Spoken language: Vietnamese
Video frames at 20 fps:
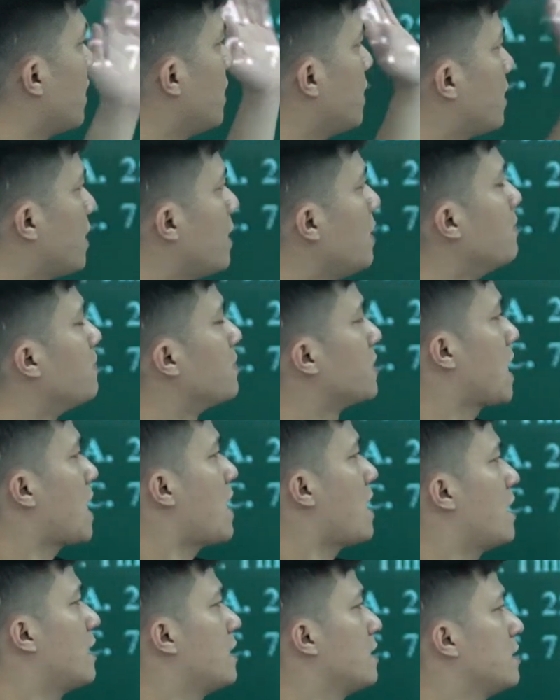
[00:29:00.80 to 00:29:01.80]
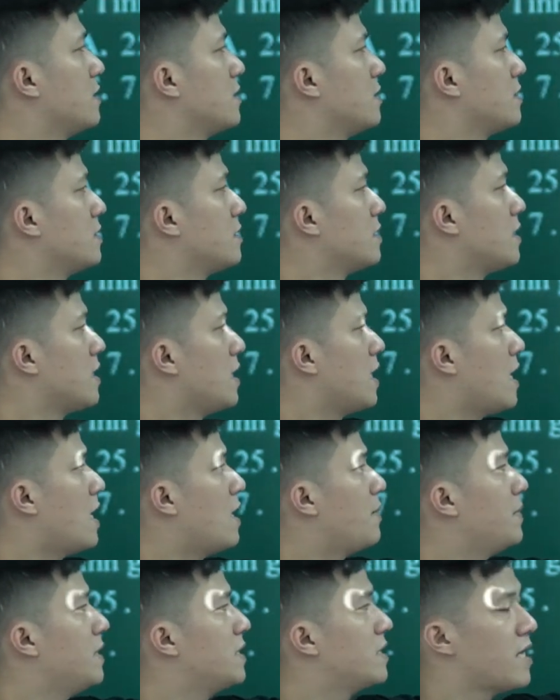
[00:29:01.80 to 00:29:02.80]
đi tìm ra
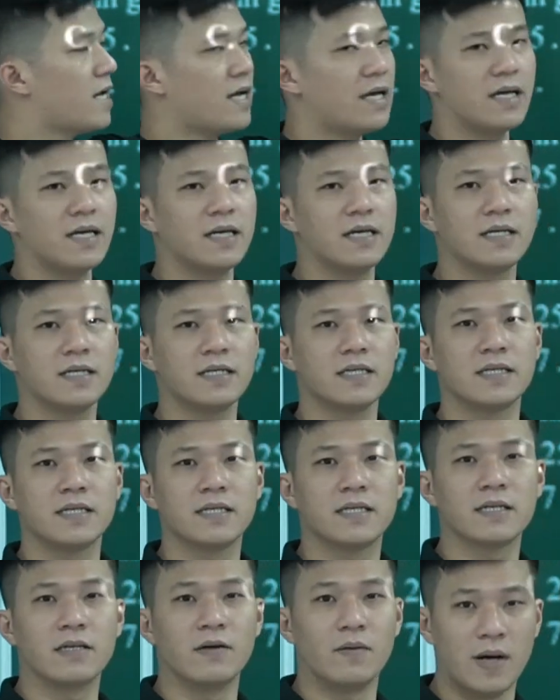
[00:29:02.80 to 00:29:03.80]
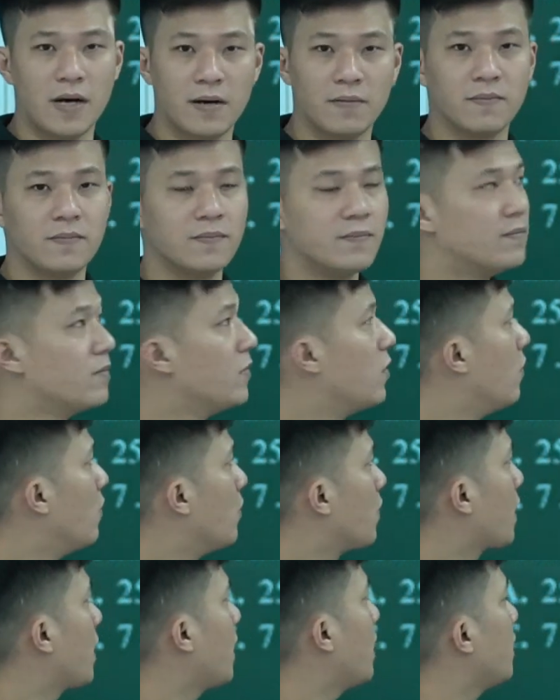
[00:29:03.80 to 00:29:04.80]
ABC đúng không?
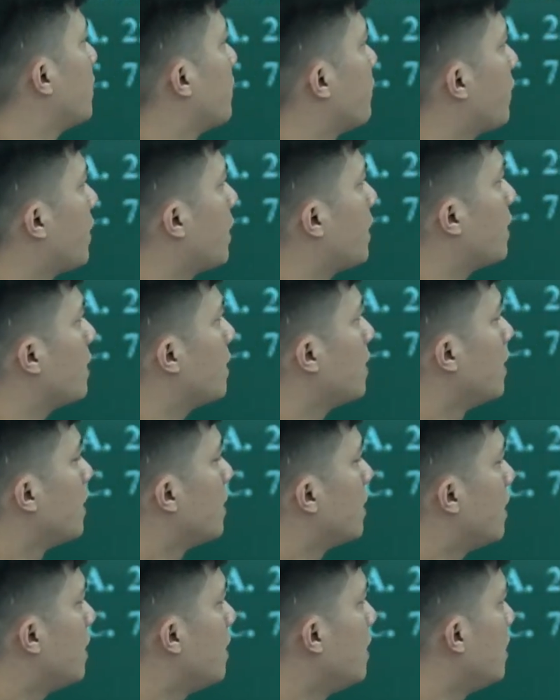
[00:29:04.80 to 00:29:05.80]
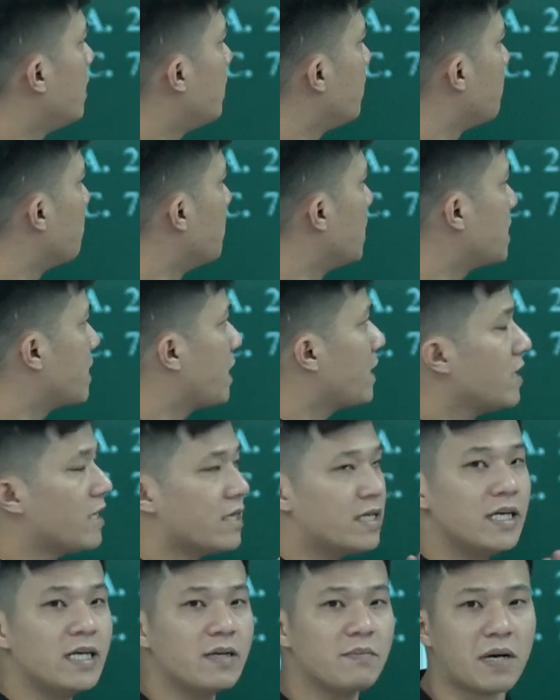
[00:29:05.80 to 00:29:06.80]
Ok, vậy thì mình sẽ
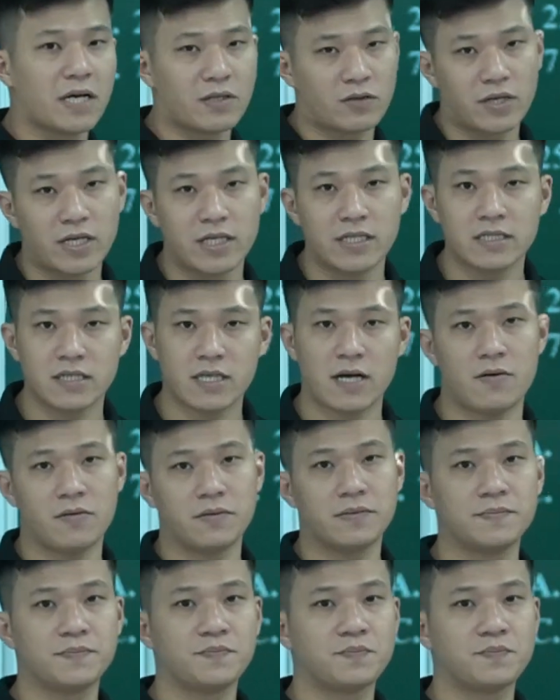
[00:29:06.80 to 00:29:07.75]
nhận định bài toán này như sau.